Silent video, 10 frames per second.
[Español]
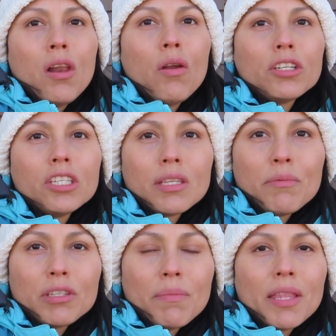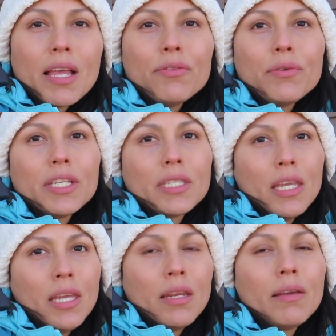Lo que sí estamos evitando es
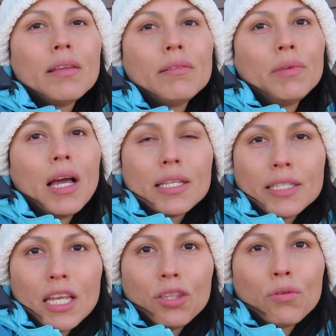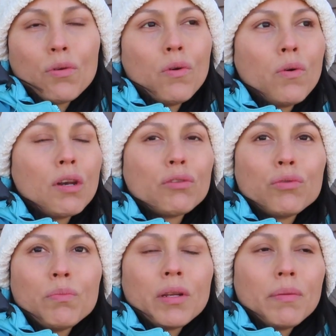ir al centro o a los
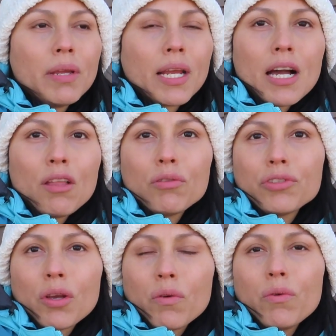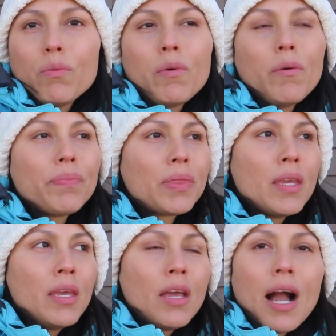supermercados en grupo.
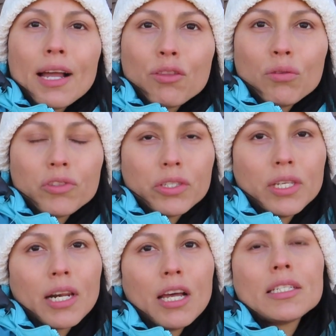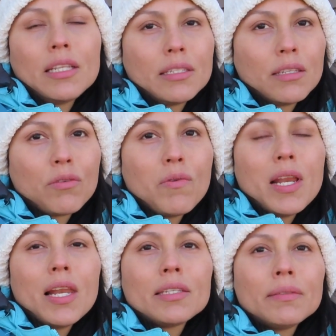Acá todo está cerrado, las
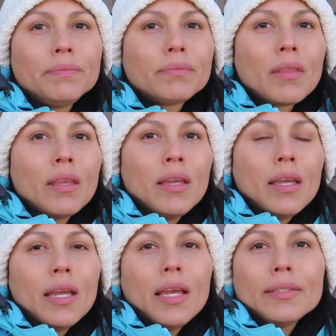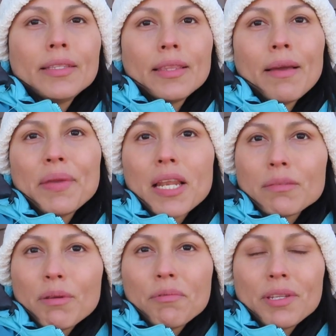escuelas, este, también
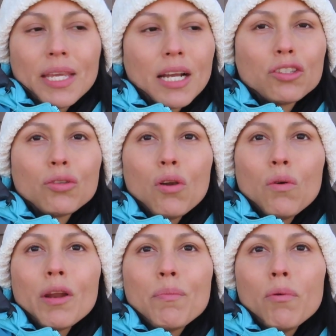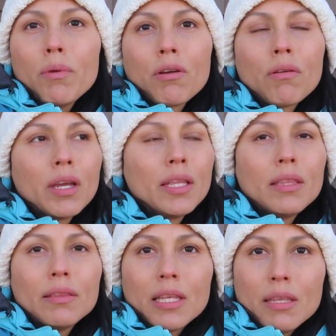las bibliotecas, todo lugar público
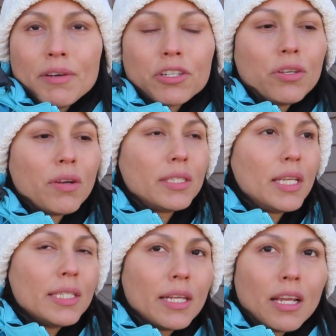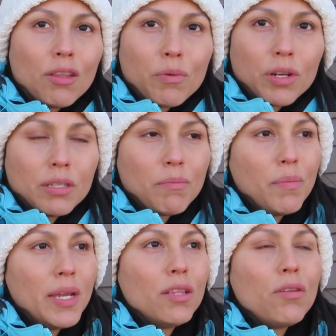que de diversión está cerrado por este
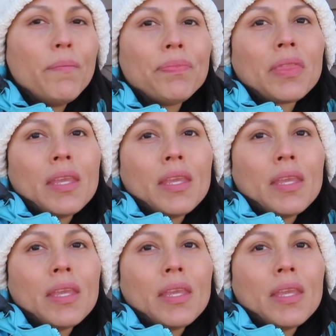momento.